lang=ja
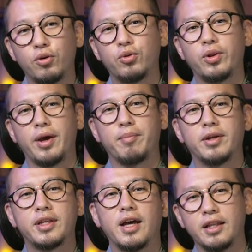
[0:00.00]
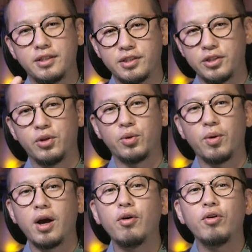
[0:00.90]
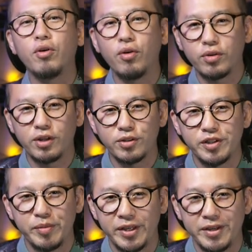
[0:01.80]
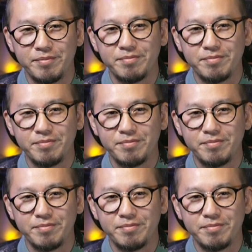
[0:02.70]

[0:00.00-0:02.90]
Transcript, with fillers: ということでまた次の動画をお楽しみに。